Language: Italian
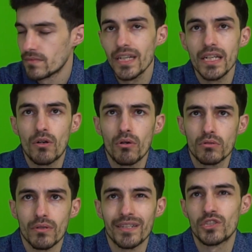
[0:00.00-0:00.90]
Tieni
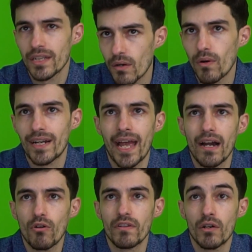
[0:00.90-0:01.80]
conto che già da qualche
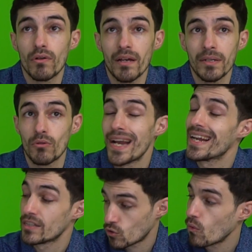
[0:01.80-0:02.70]
anno vengo chiamato
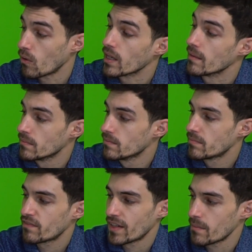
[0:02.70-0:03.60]
nelle scuole
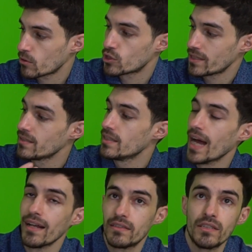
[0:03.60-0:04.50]
per fare progetti
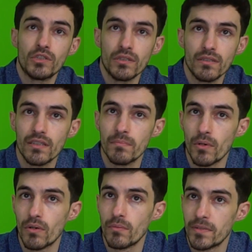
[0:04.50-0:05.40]
didattici,
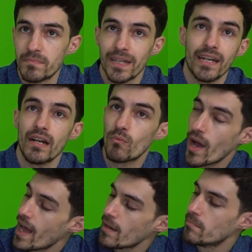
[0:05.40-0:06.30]
tipo per spiegare il
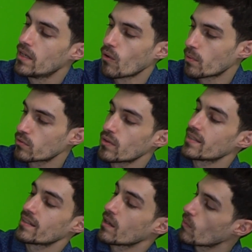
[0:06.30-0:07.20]
web,
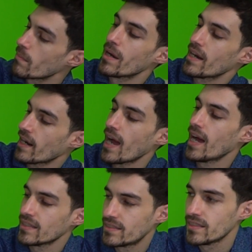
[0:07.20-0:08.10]
l'opportunità del web ai
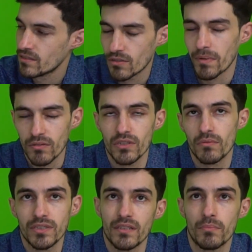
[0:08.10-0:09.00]
ragazzi, insomma così
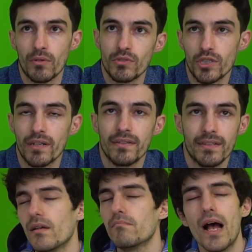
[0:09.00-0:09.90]
questa tipologia.
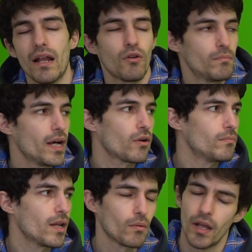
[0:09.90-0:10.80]
Bello, bello,
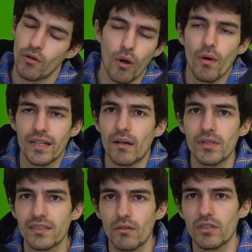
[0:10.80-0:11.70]
bello, bello. No, guarda,
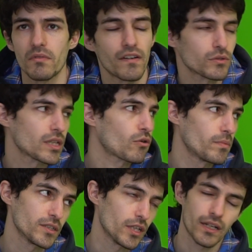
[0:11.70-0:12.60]
questa cosa mi fa un sacco
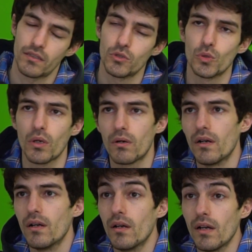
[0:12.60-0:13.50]
piacere, ti giuro
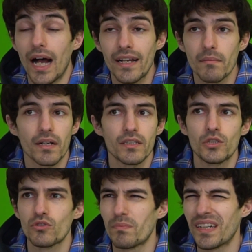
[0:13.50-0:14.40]
anche perché ci
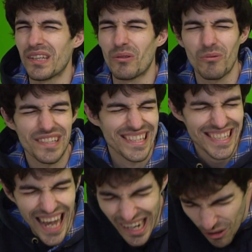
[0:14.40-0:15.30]
sto prendendo un
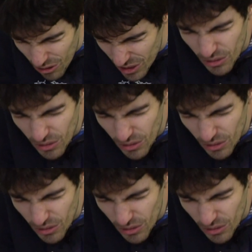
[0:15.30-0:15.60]
sacco di